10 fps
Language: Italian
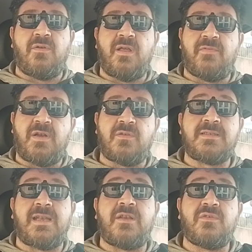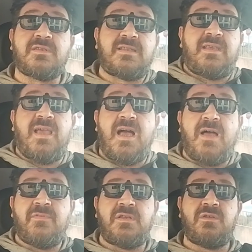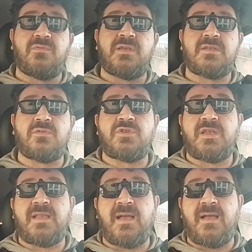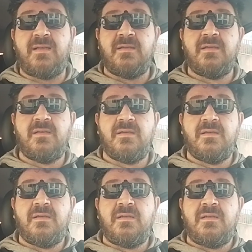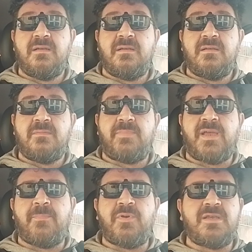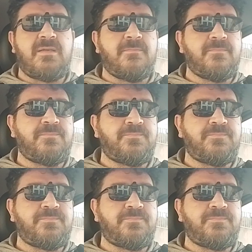non avranno, saranno schiavi di una società perché poi...